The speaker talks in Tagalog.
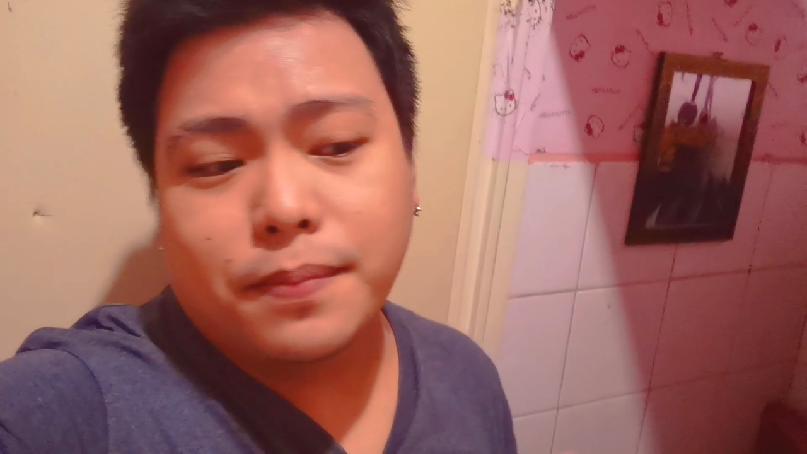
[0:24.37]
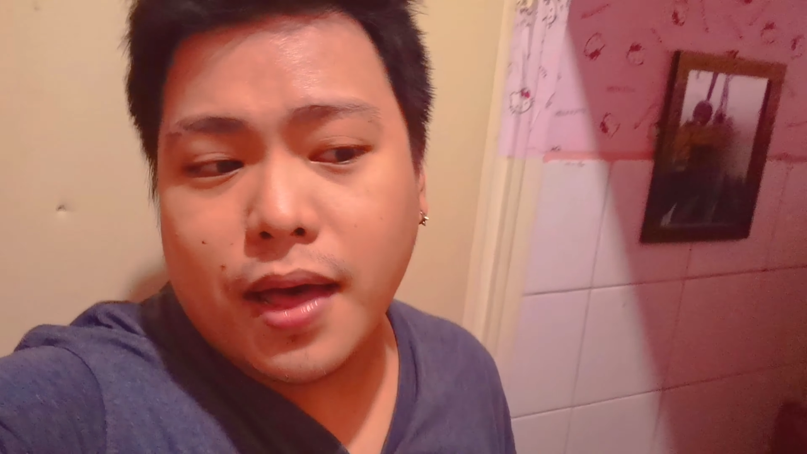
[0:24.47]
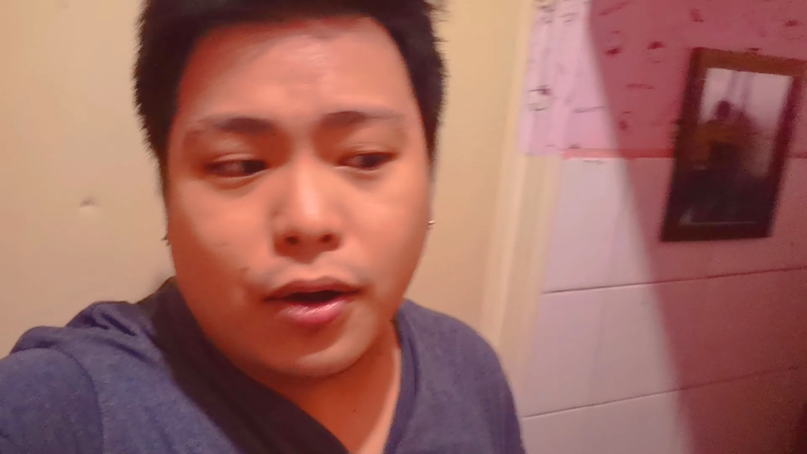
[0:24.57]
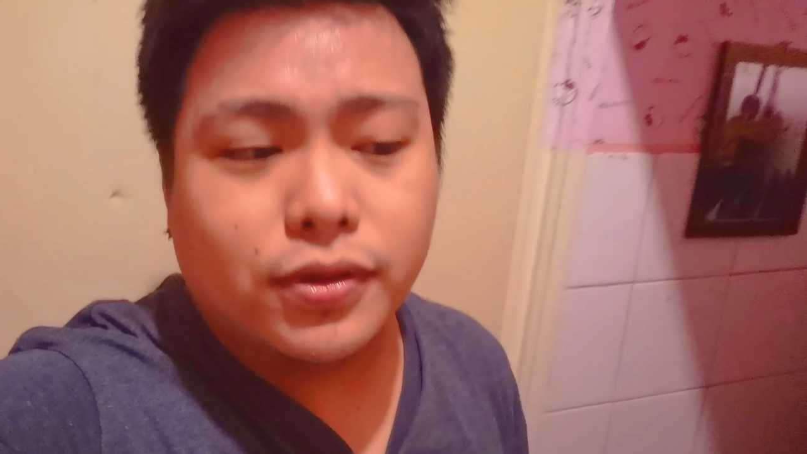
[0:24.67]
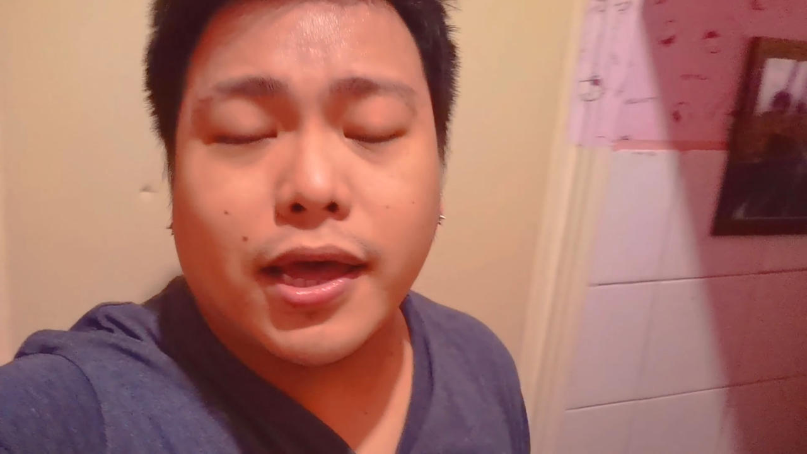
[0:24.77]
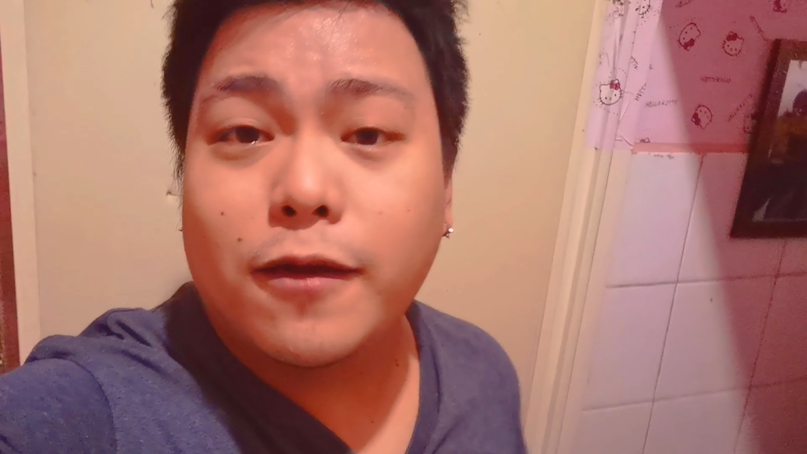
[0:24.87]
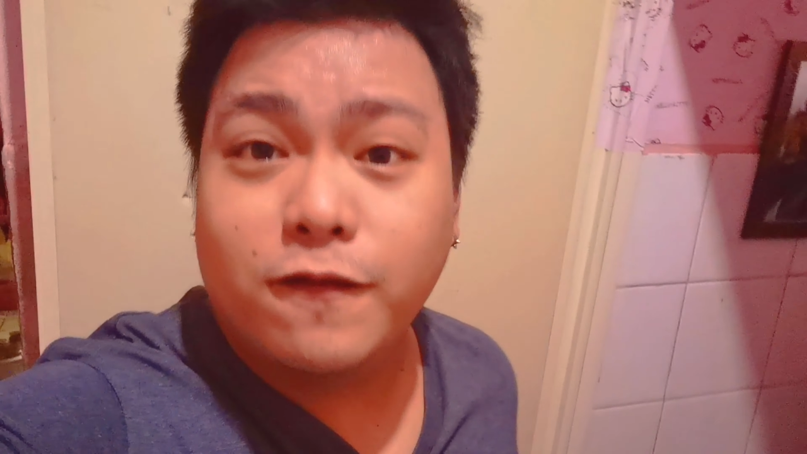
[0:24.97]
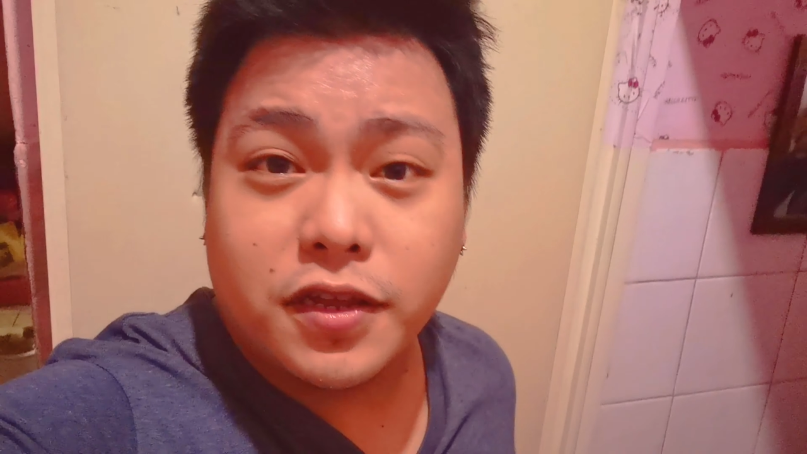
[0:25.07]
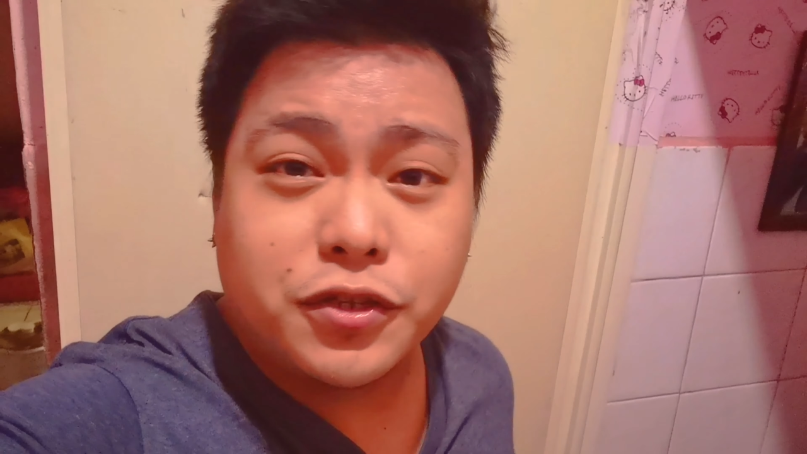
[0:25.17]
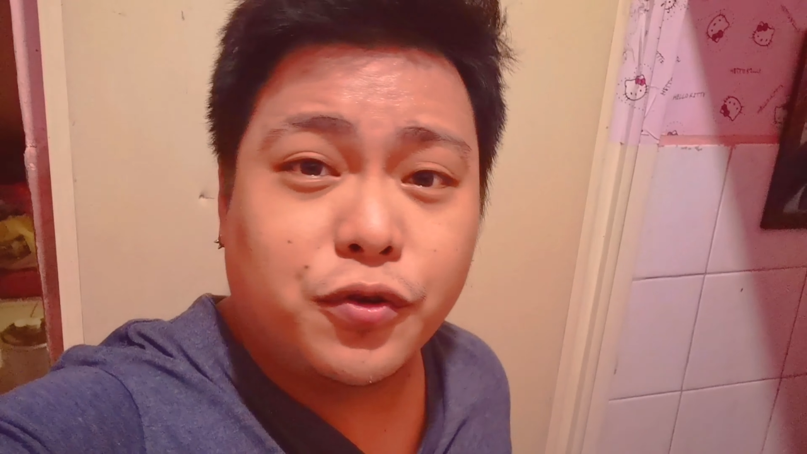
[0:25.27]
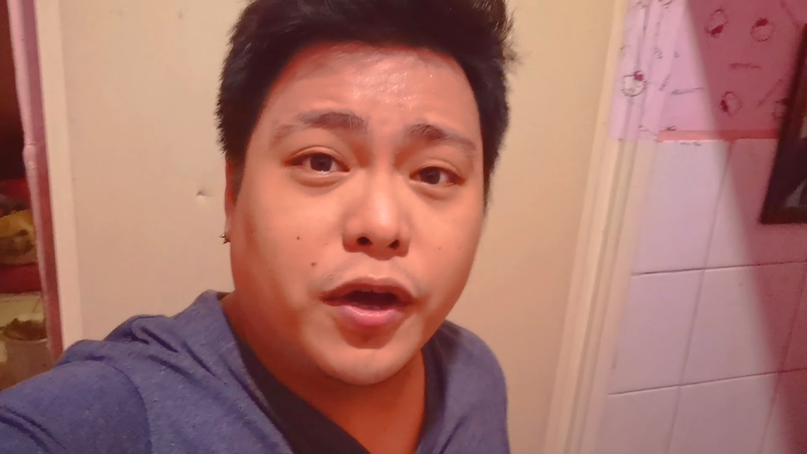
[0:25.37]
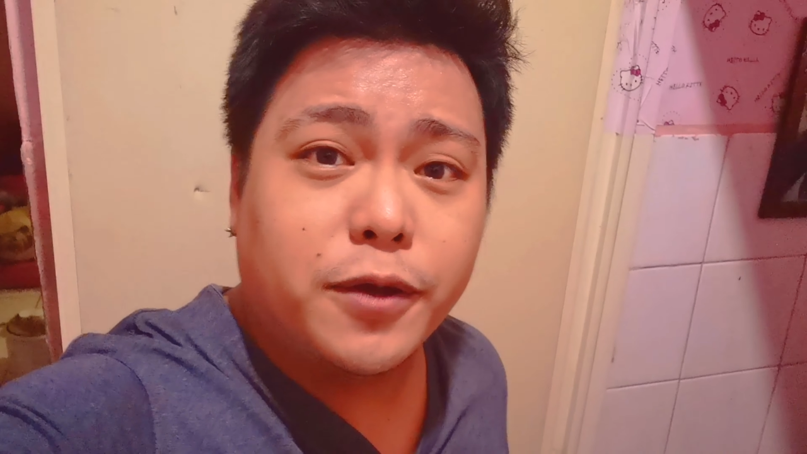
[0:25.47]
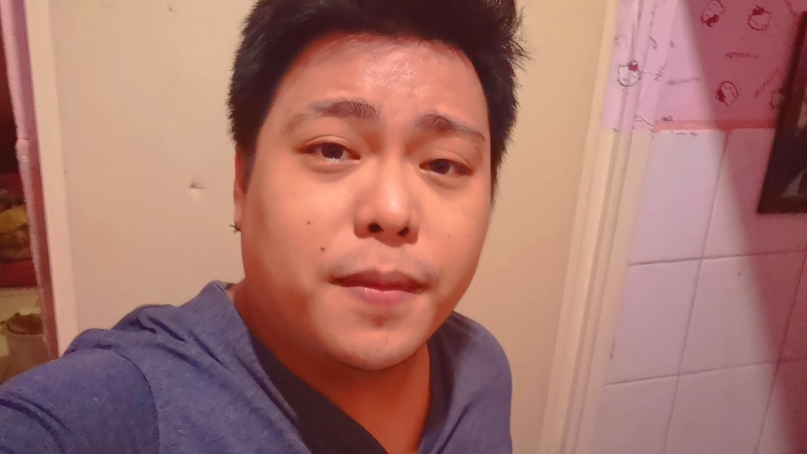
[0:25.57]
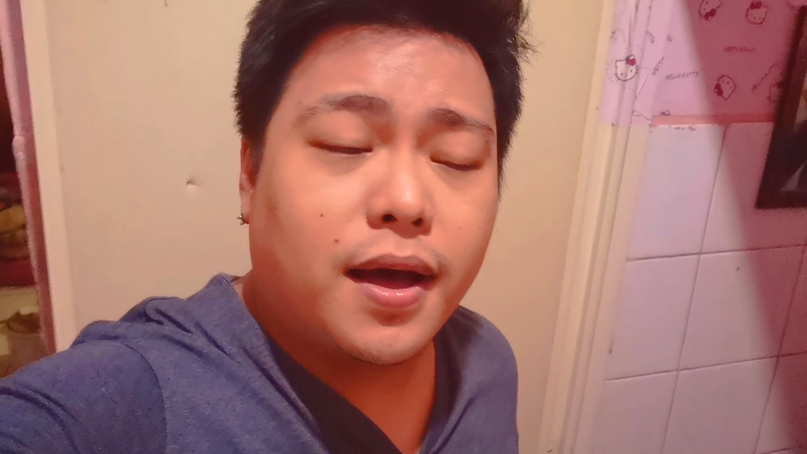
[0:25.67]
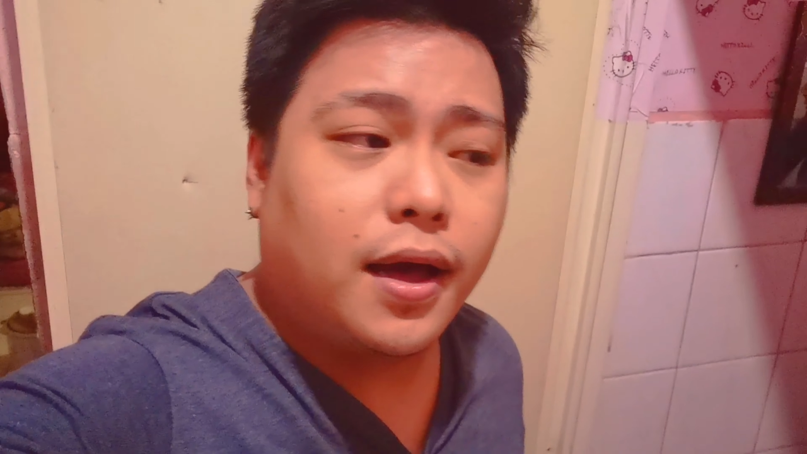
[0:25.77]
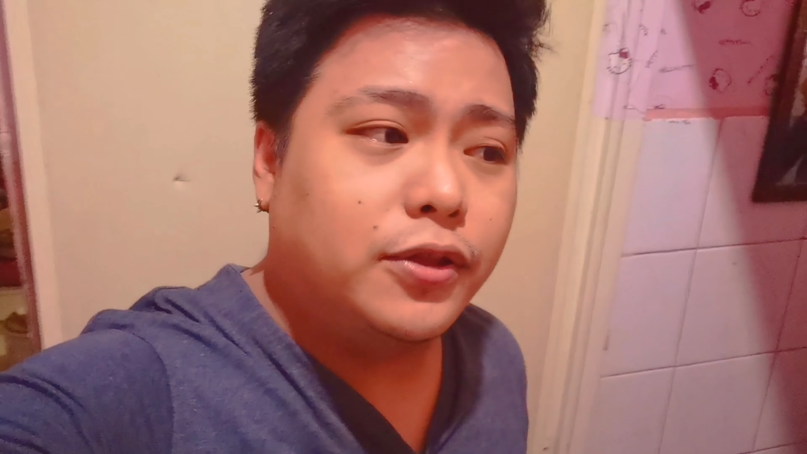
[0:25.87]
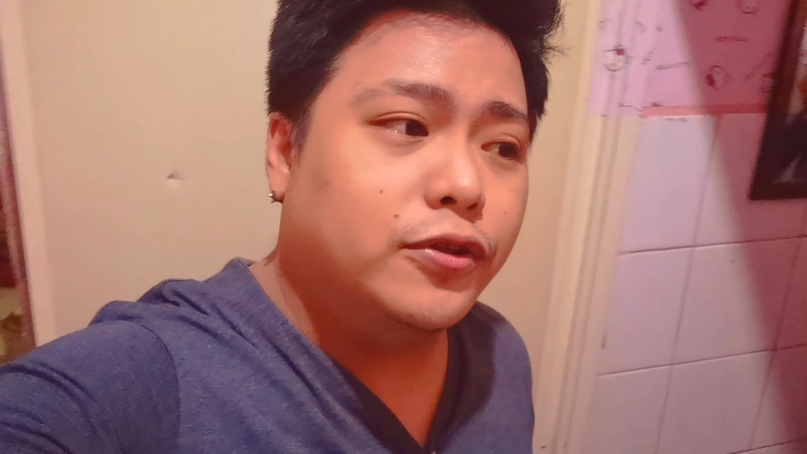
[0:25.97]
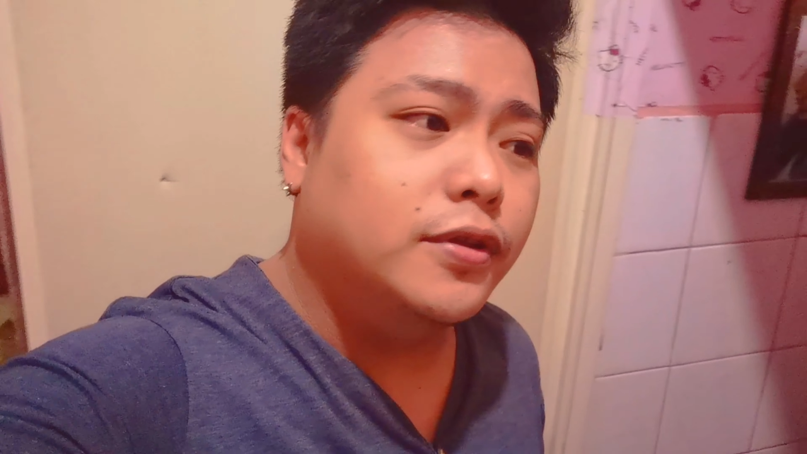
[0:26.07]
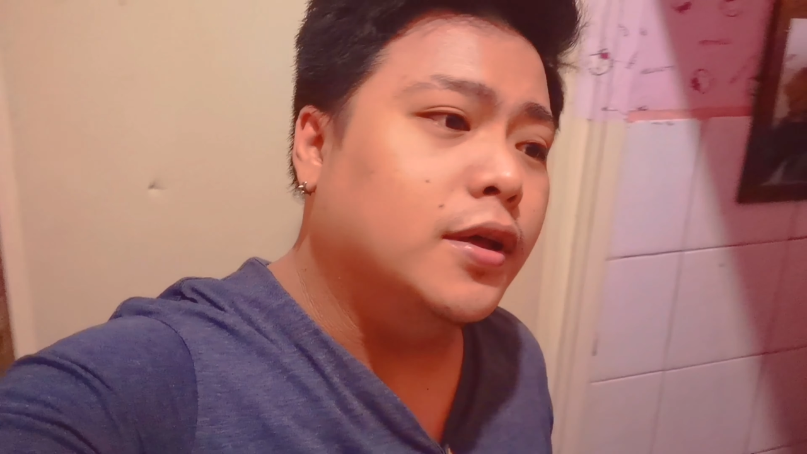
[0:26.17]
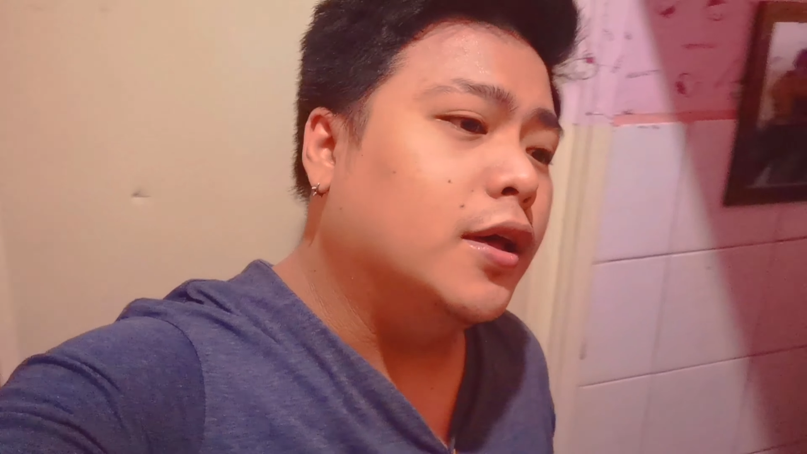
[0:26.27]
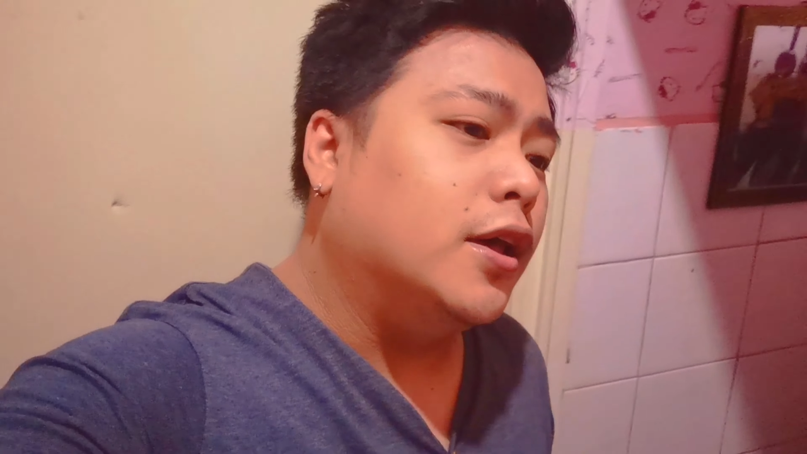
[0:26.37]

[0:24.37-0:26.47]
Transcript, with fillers: May bago tayong video ngayon mga kadon.